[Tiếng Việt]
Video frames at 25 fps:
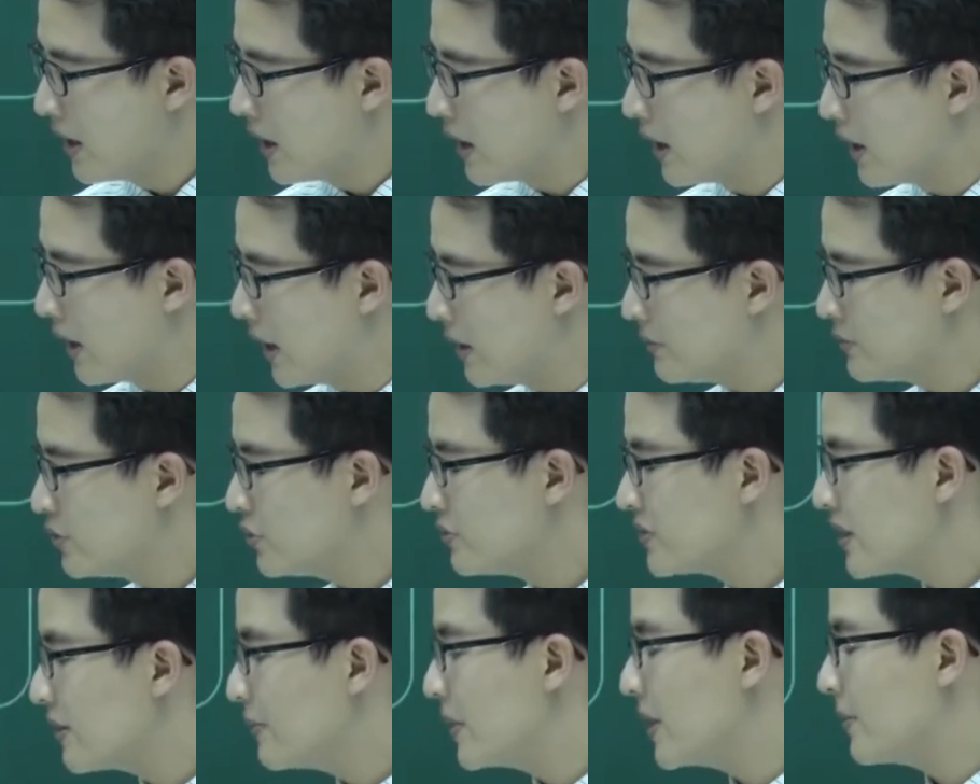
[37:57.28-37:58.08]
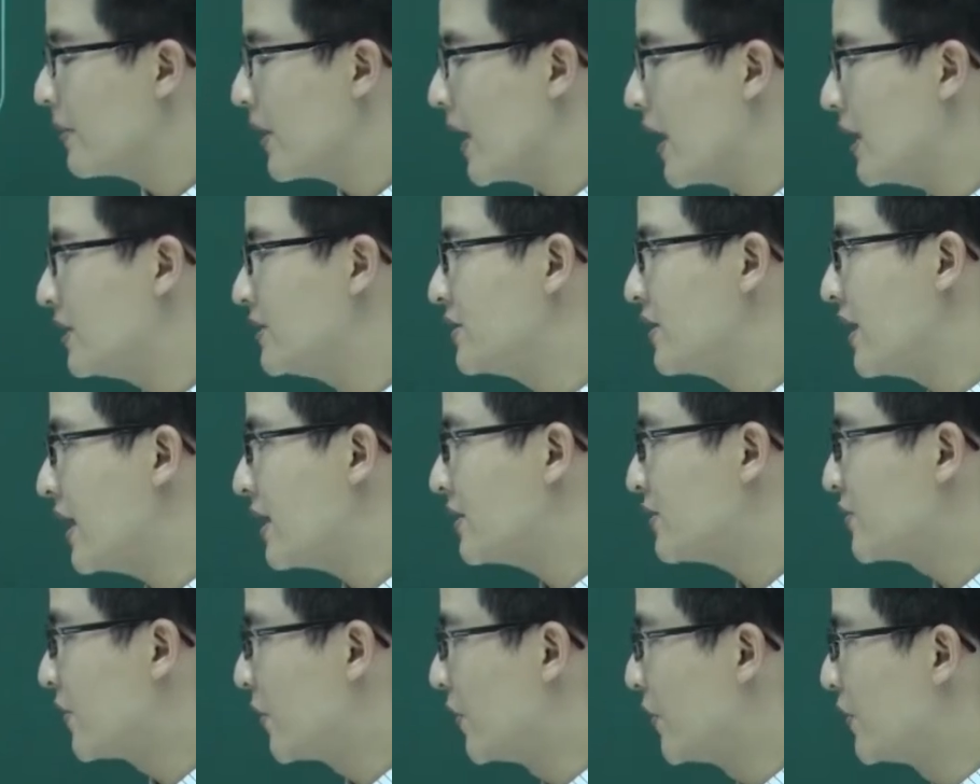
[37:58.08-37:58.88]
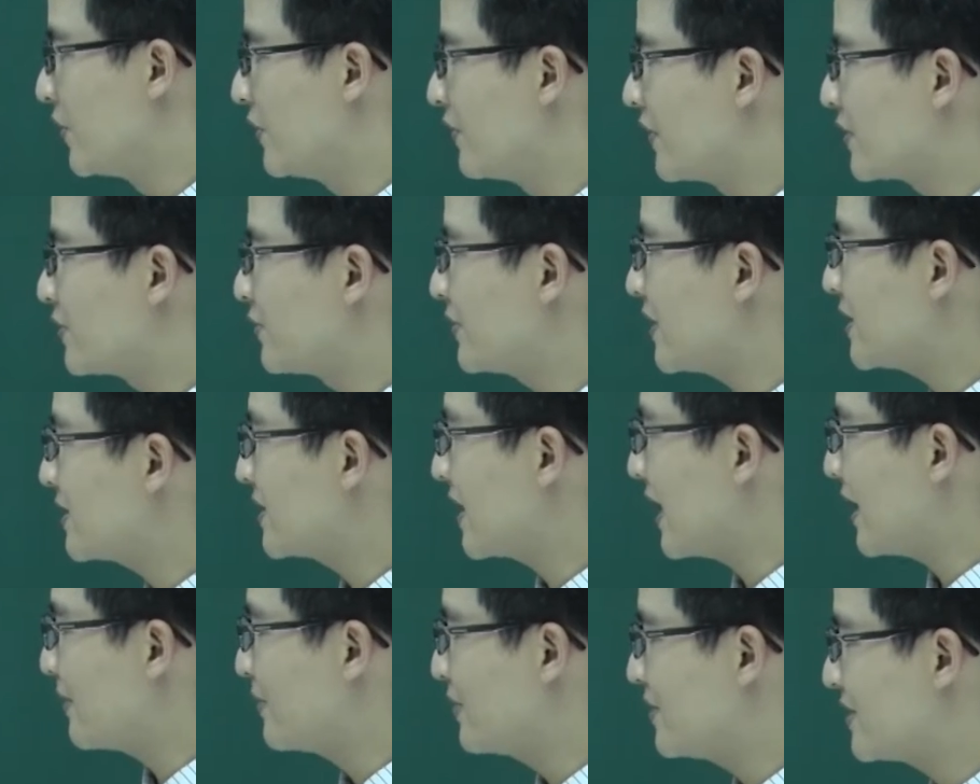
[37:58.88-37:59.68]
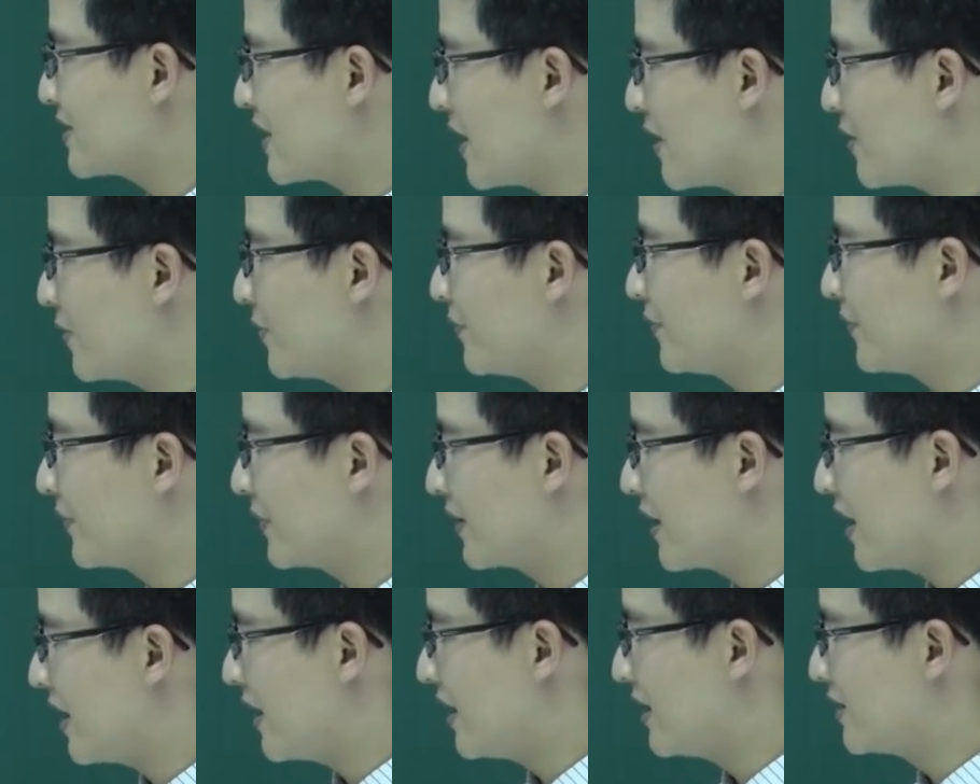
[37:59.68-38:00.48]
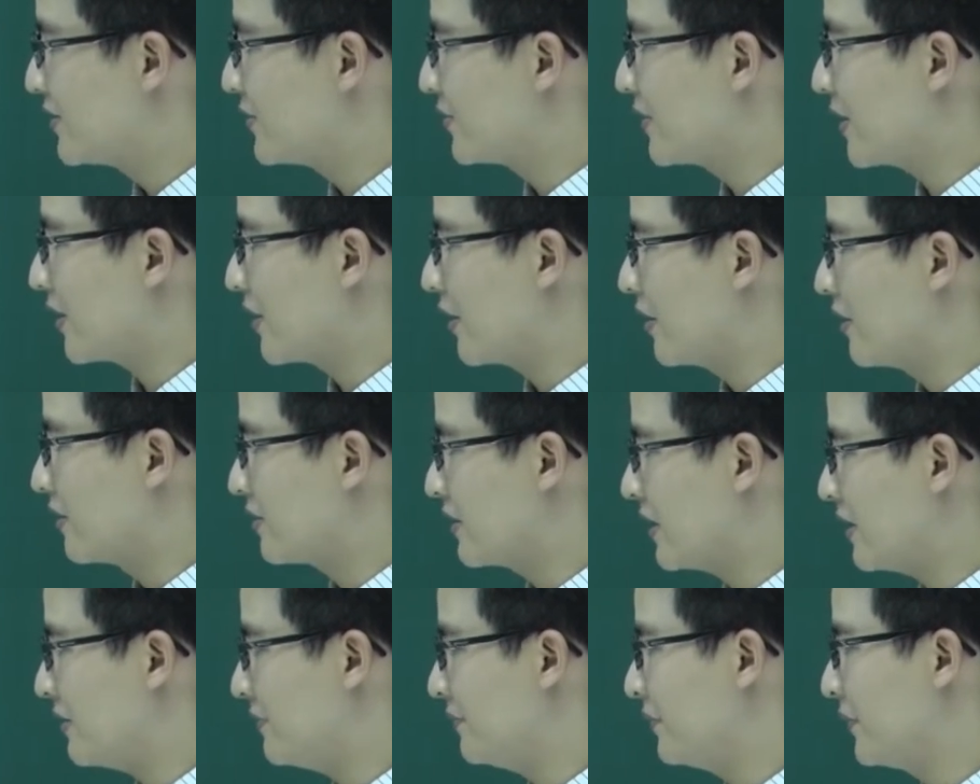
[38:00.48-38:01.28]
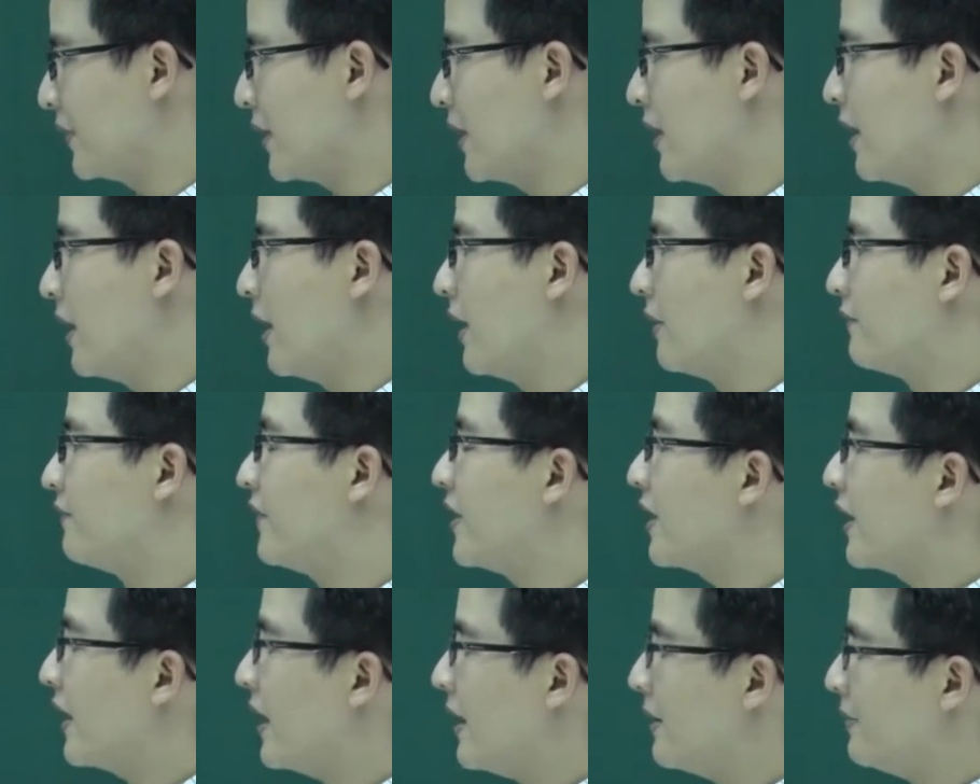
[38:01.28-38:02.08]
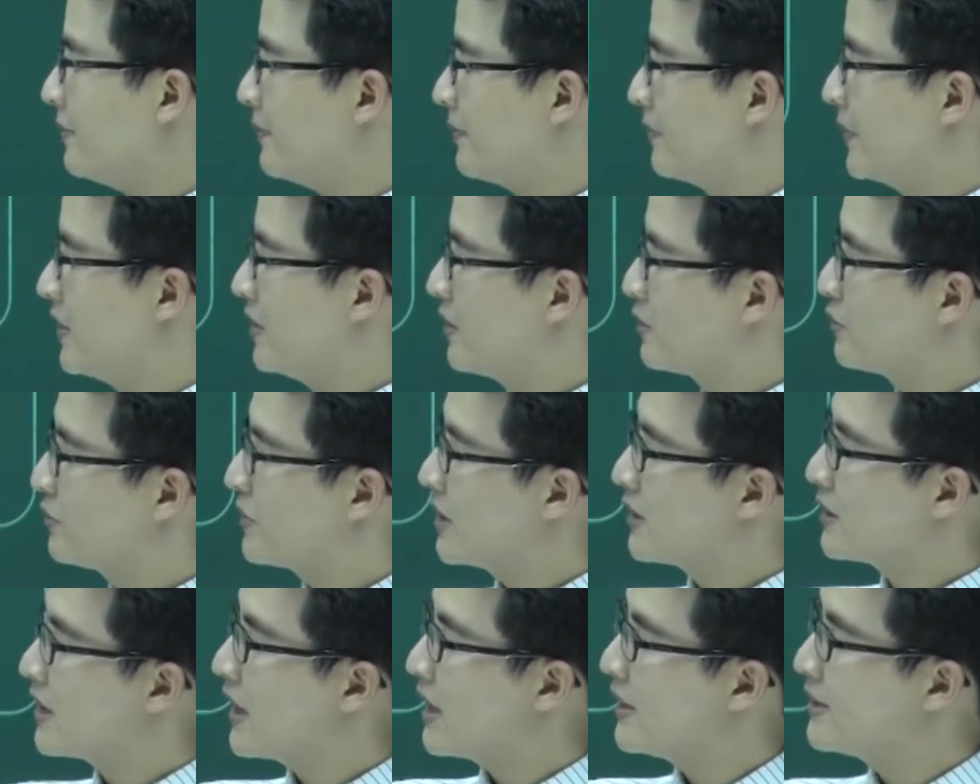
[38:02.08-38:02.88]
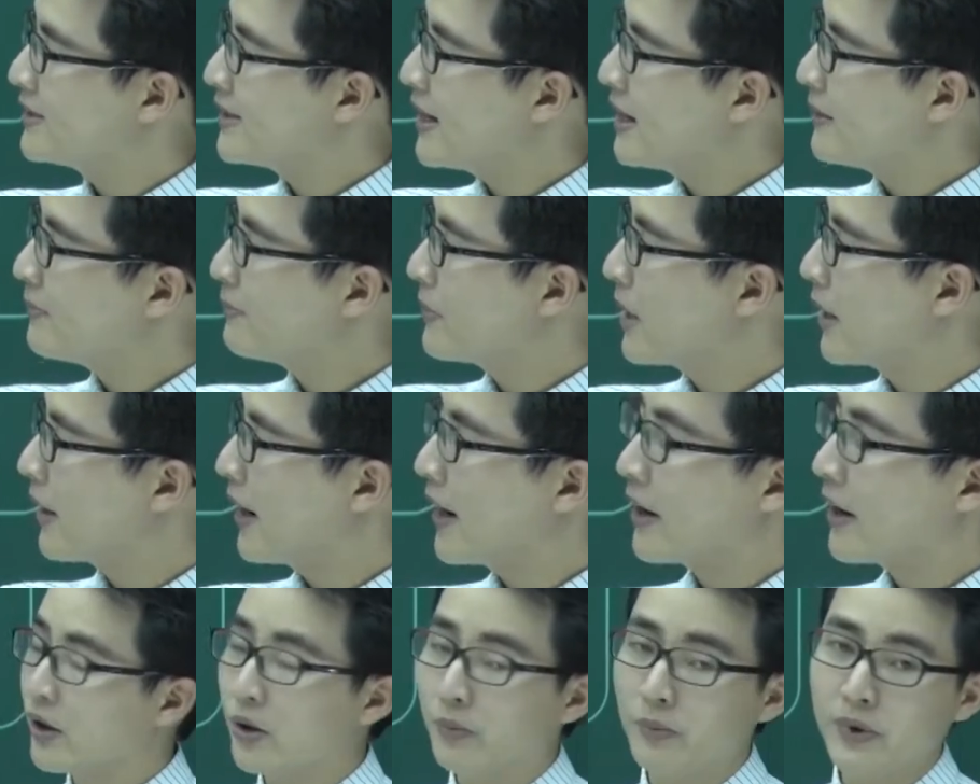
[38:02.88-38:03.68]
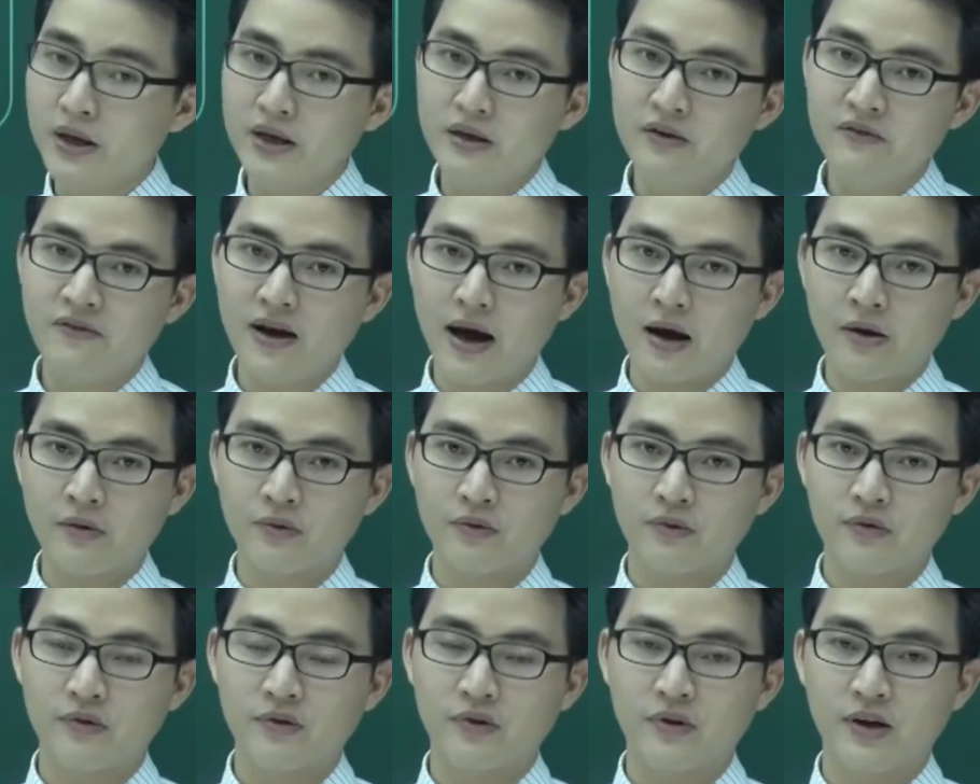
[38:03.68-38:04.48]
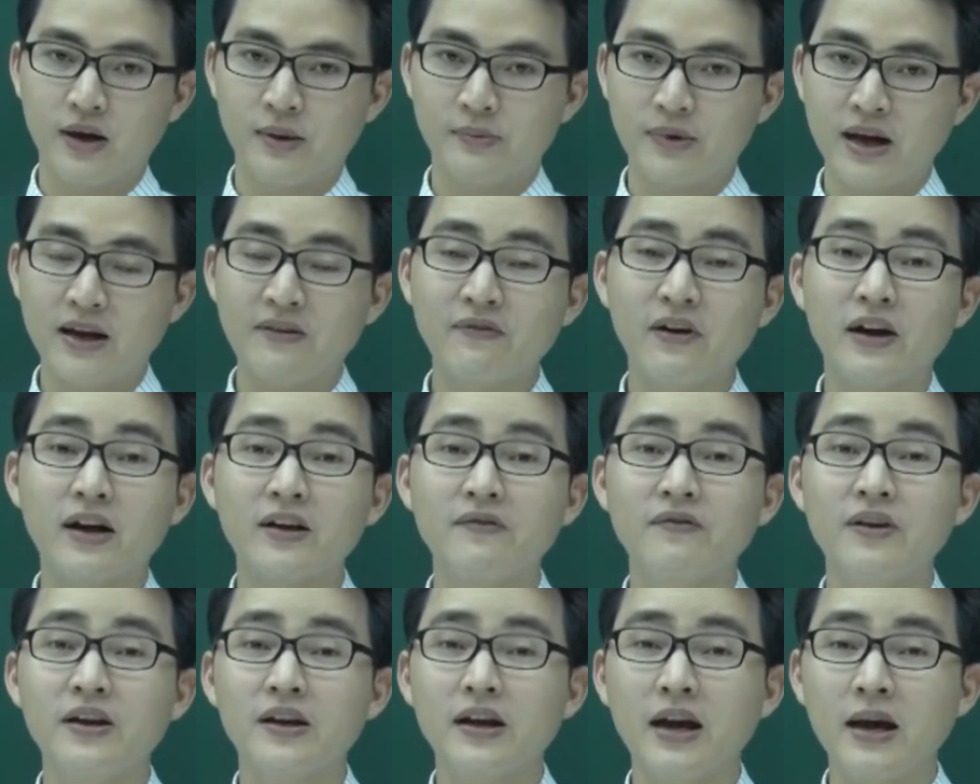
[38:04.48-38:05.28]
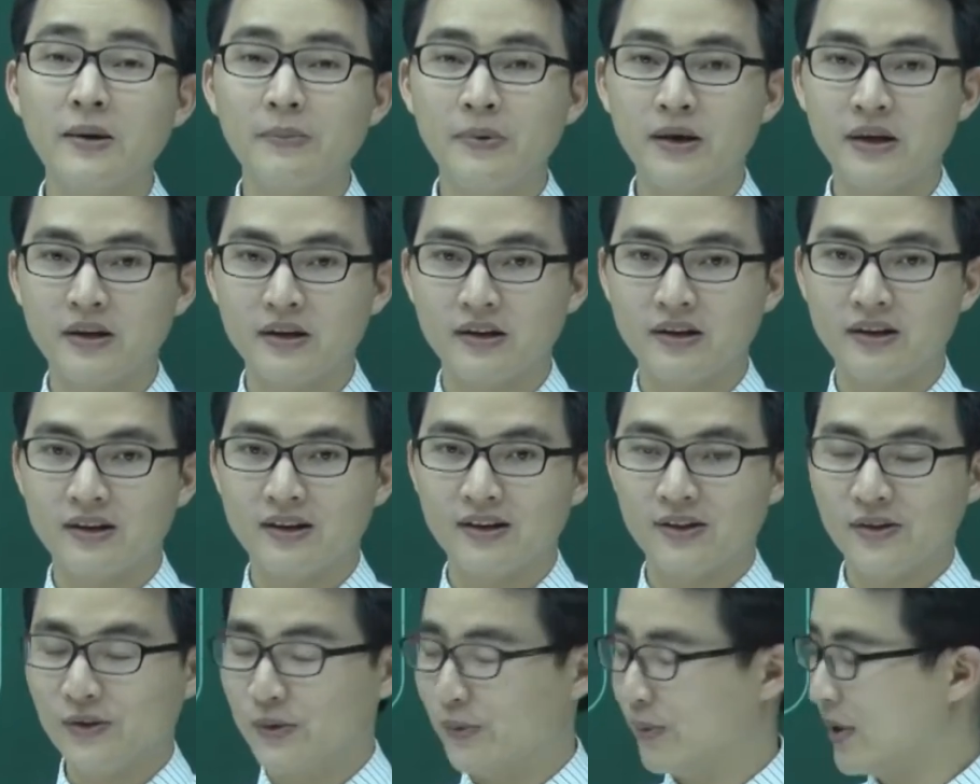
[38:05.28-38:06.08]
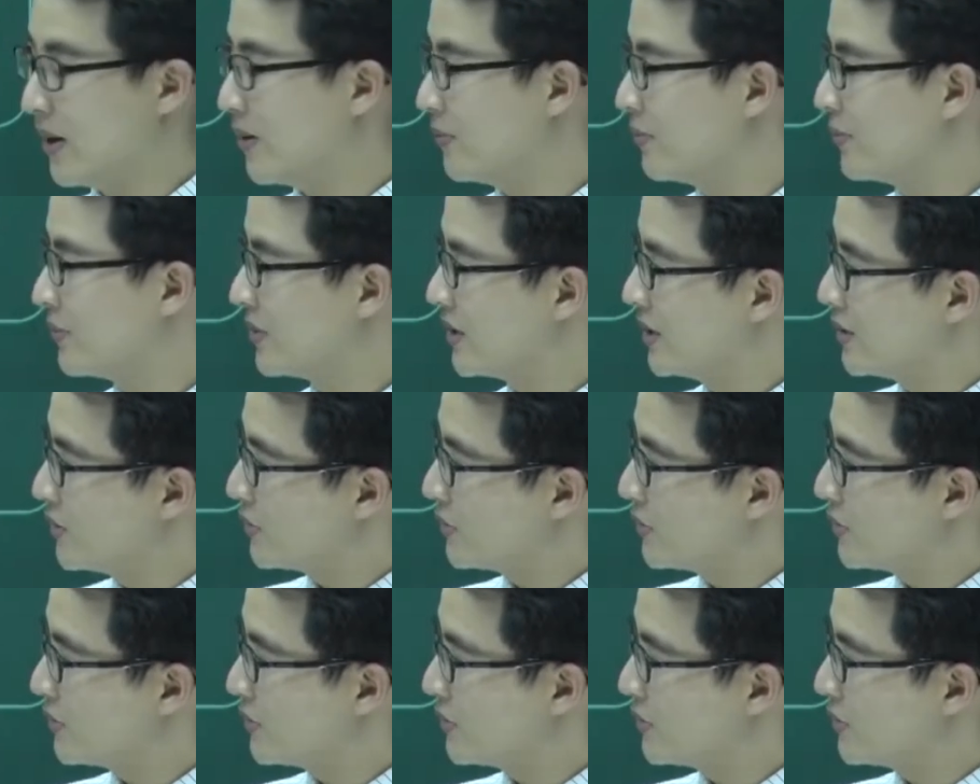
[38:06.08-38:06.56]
À, em rút ra B bằng hai trừ A rồi và chúng ta sẽ làm như sau. Đây, chúng ta có nhá. W, bây giờ chúng ta thay Z bằng cộng bi vào. Em thay vào cái W ấy. Đúng không?